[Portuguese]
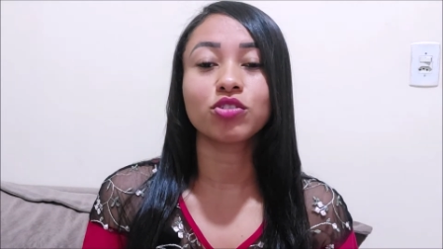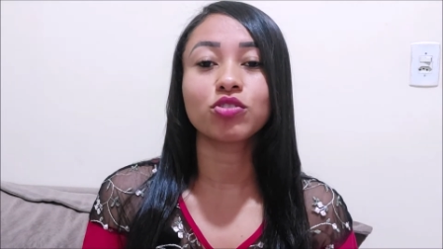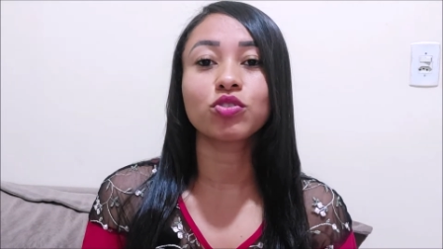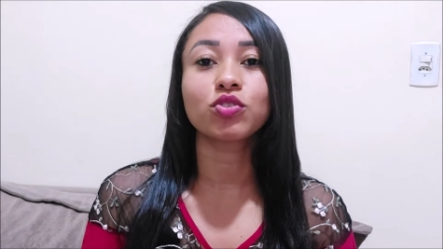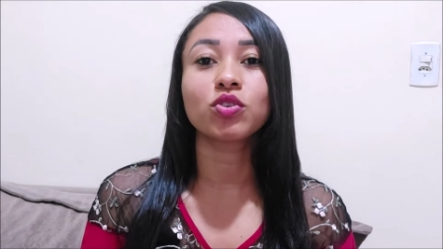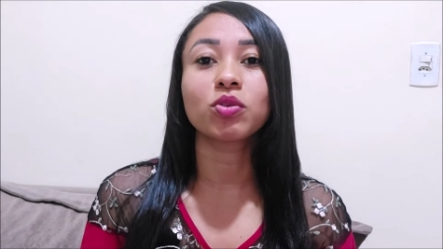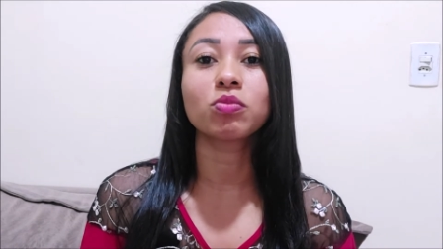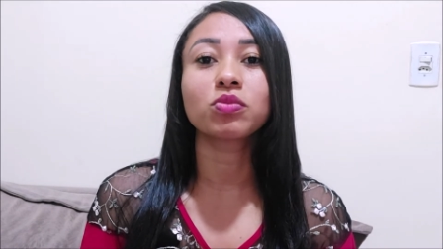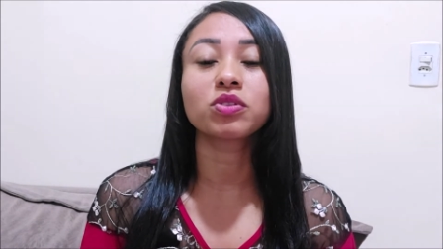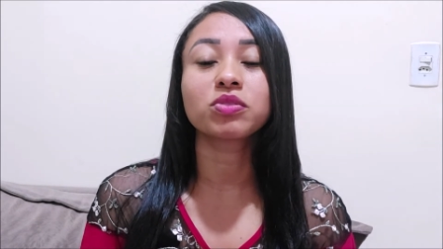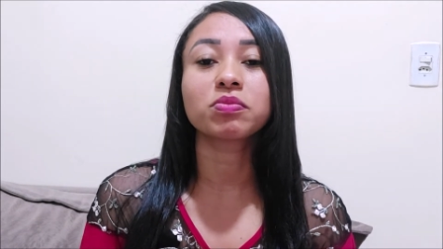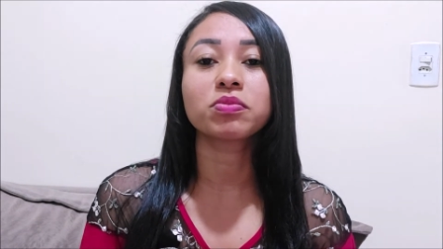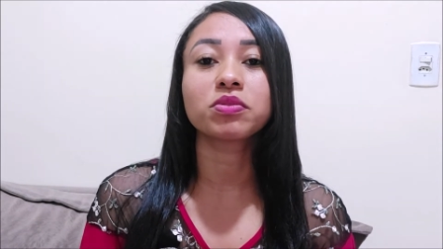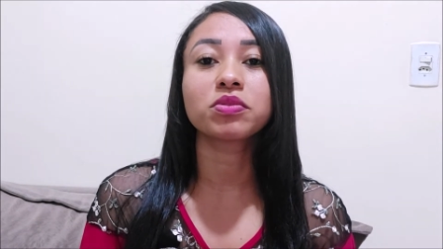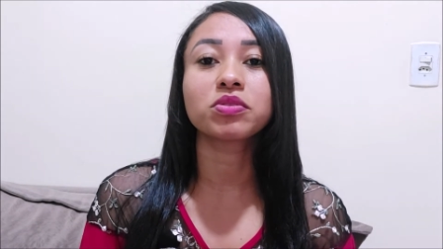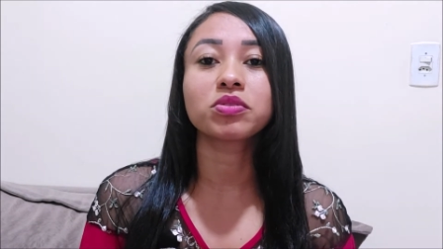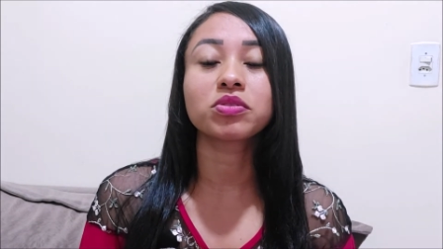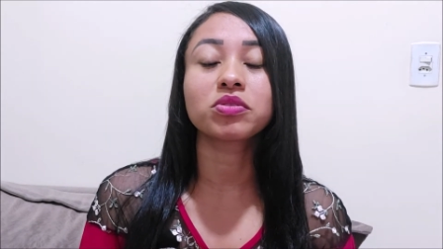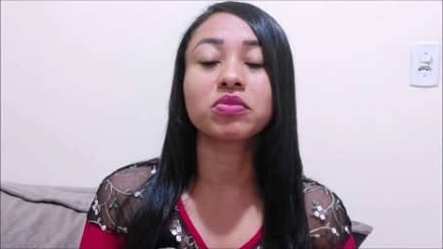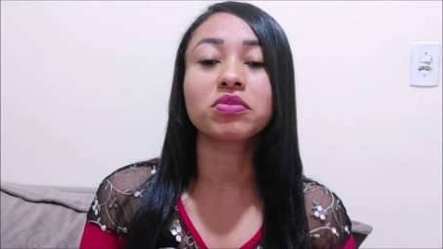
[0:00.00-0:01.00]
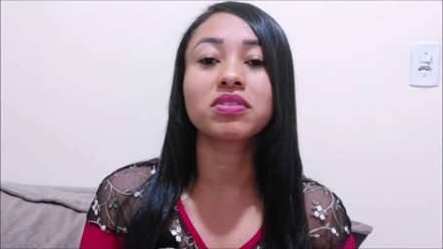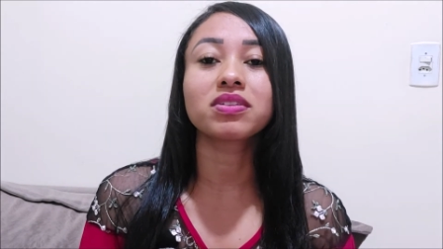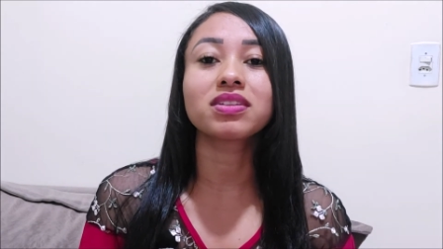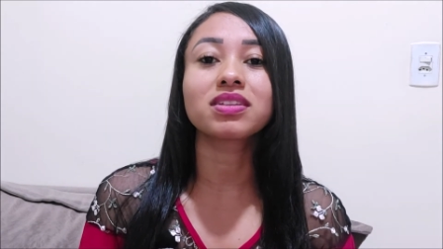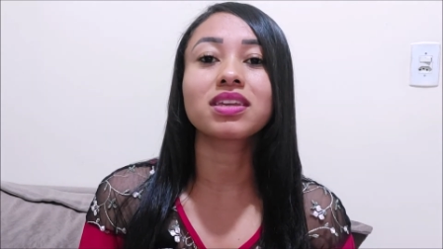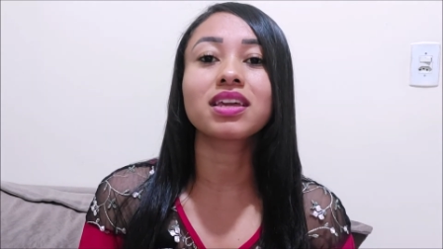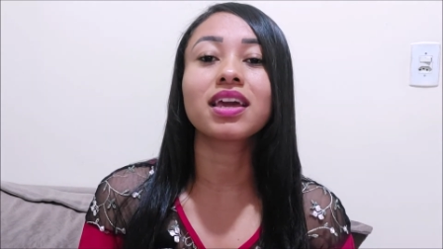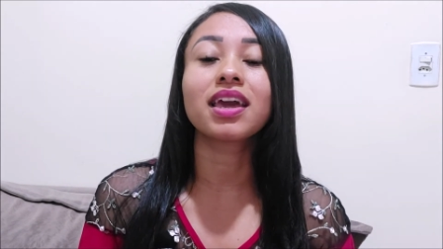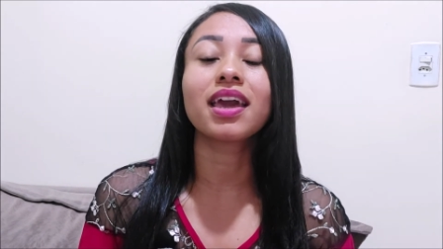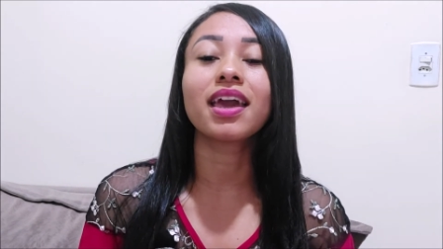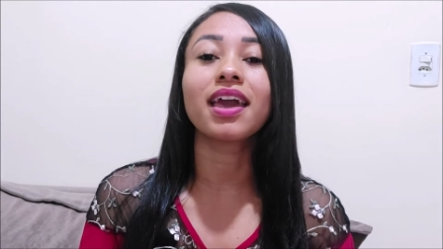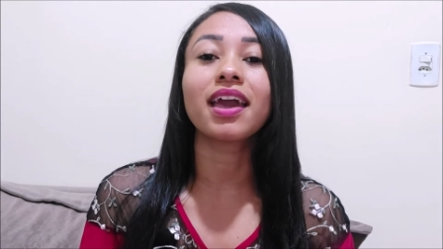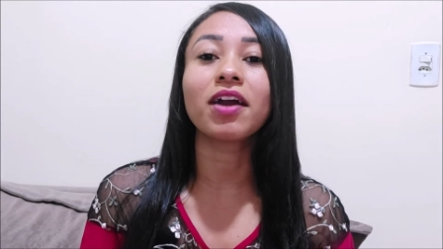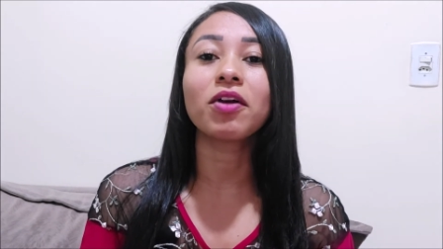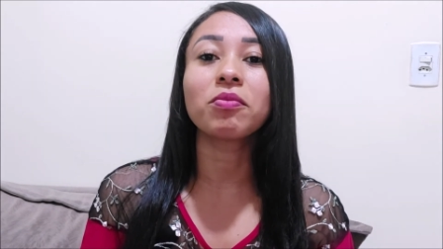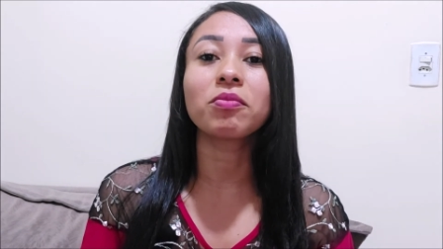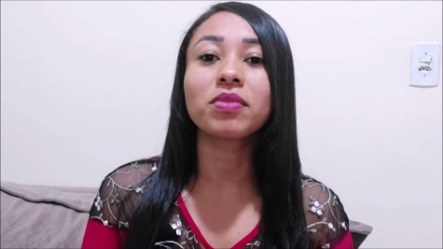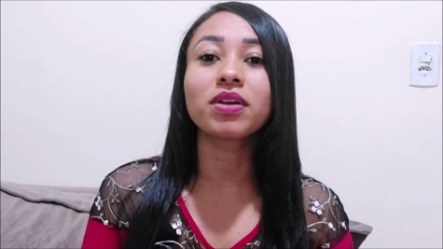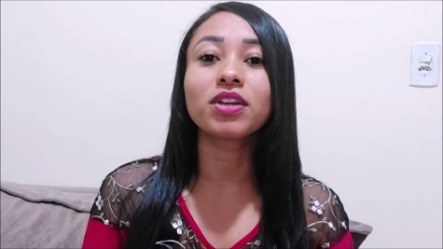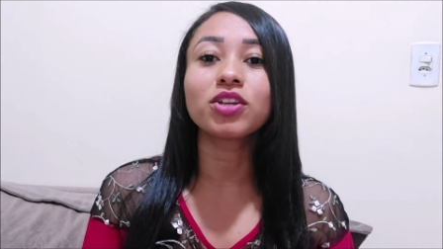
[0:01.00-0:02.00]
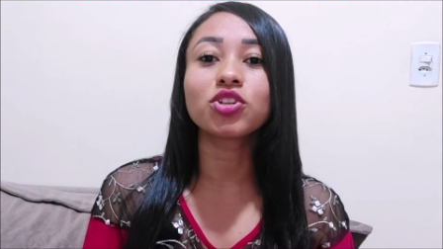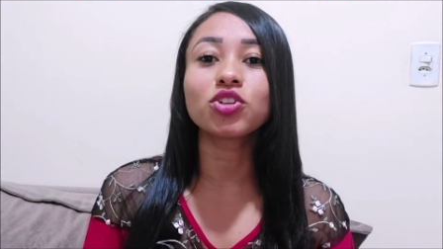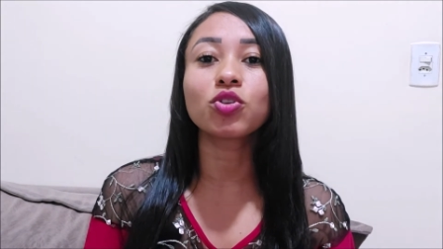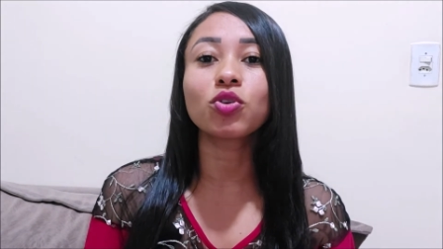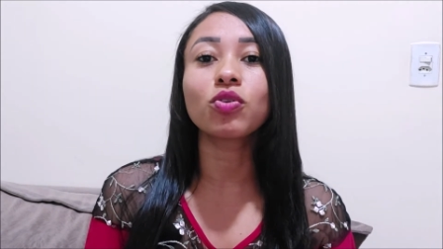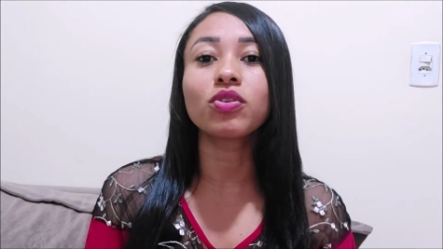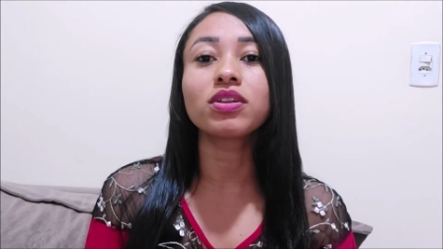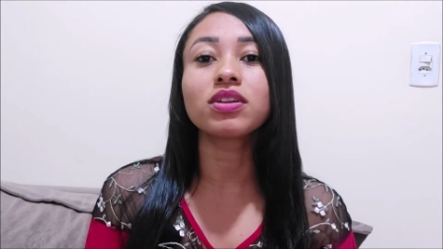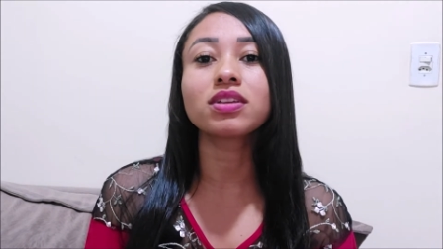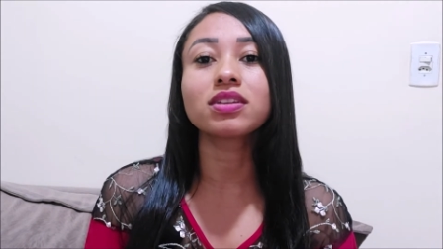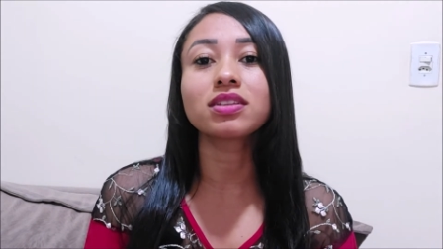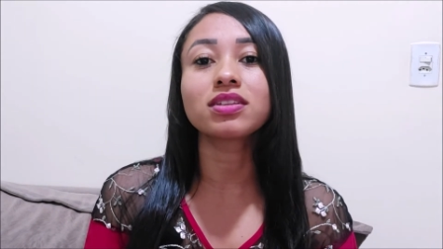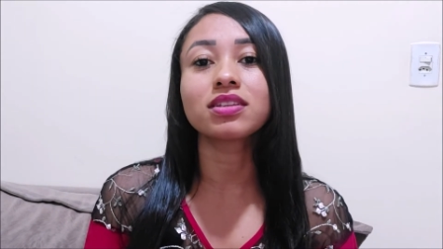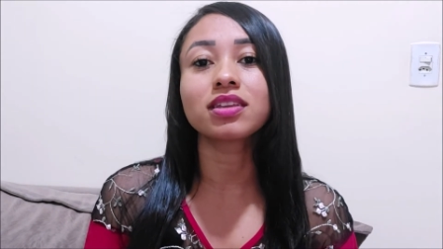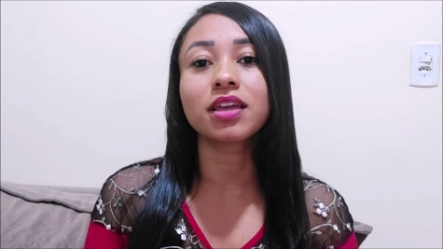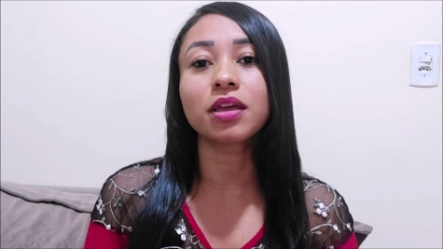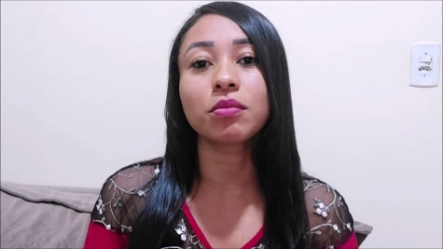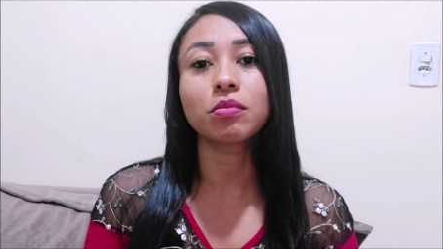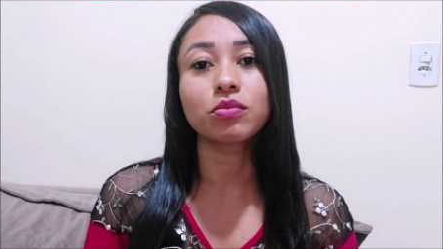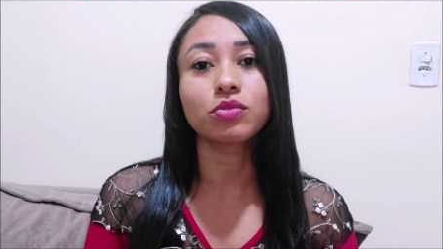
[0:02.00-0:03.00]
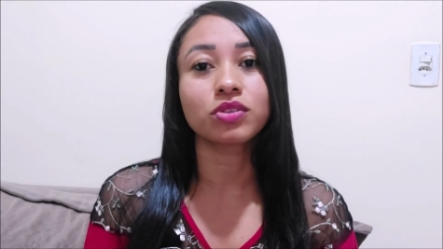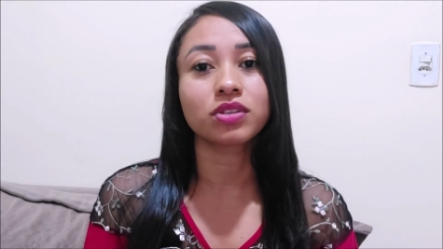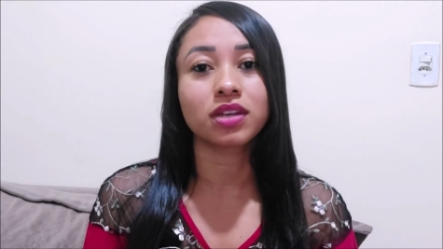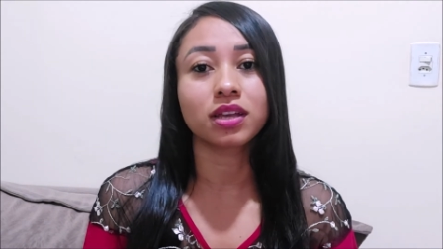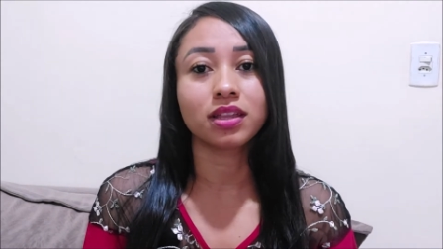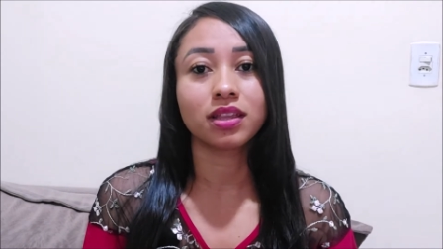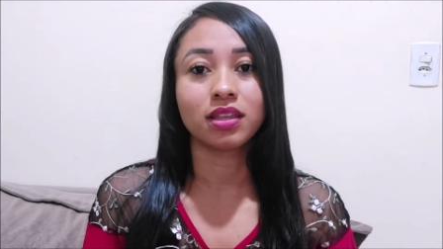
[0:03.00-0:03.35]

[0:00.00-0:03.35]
que somos pessoas que realmente conhecemos a